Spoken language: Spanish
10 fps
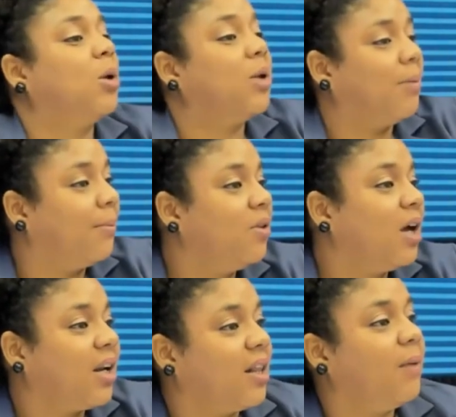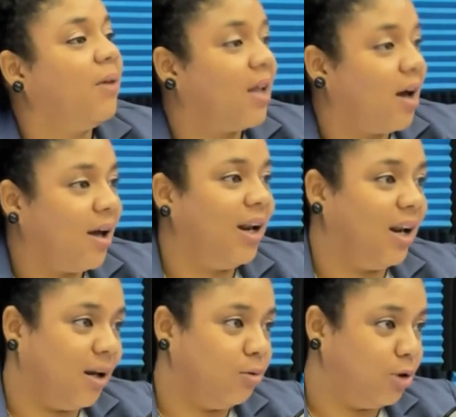cuando hablamos de agresividad en
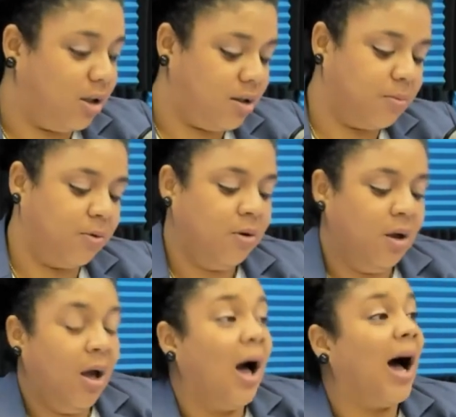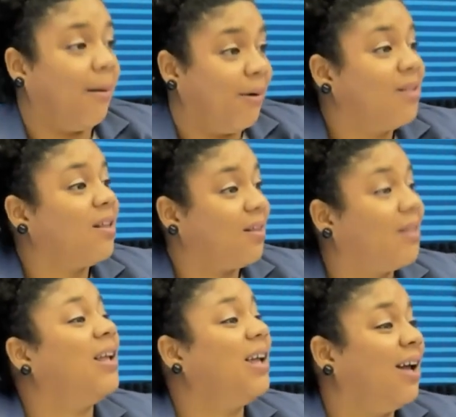el autismo, a veces
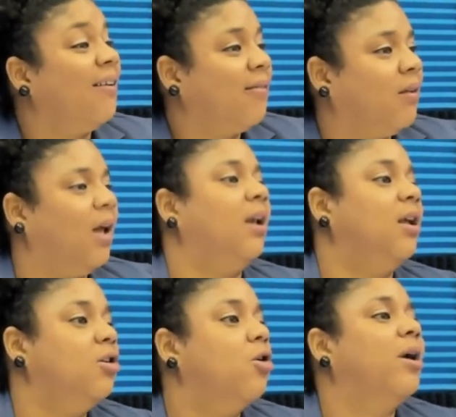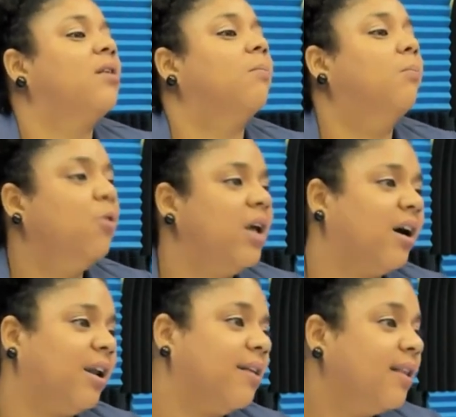sí es que el niño es muy
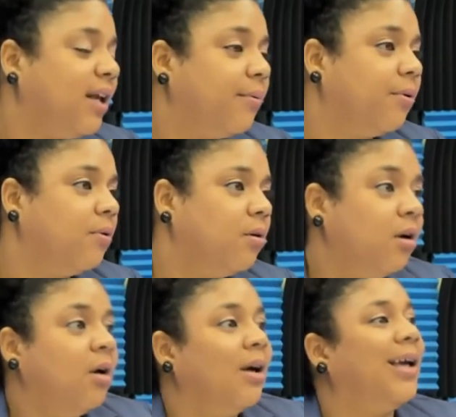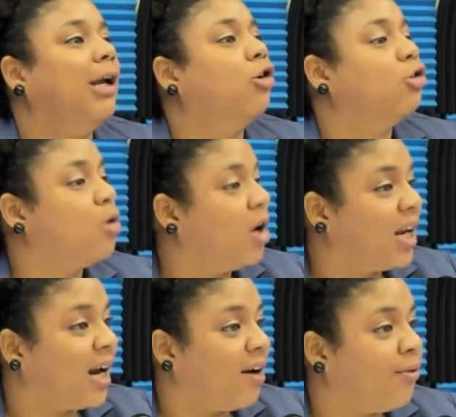agresivo y no
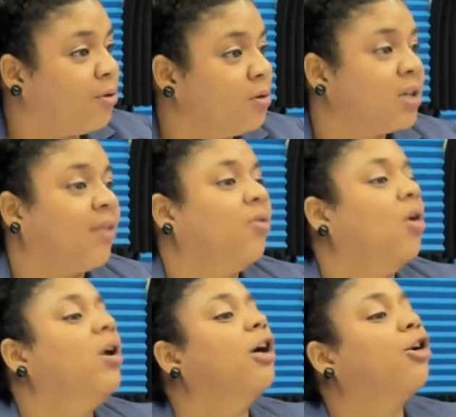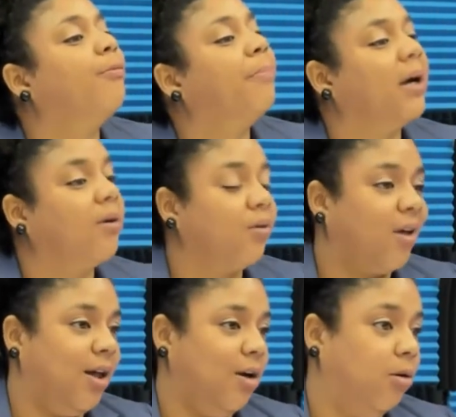tolera la frustración y rompe
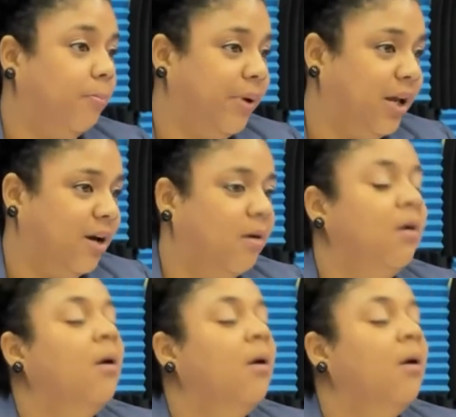cosas y golpea.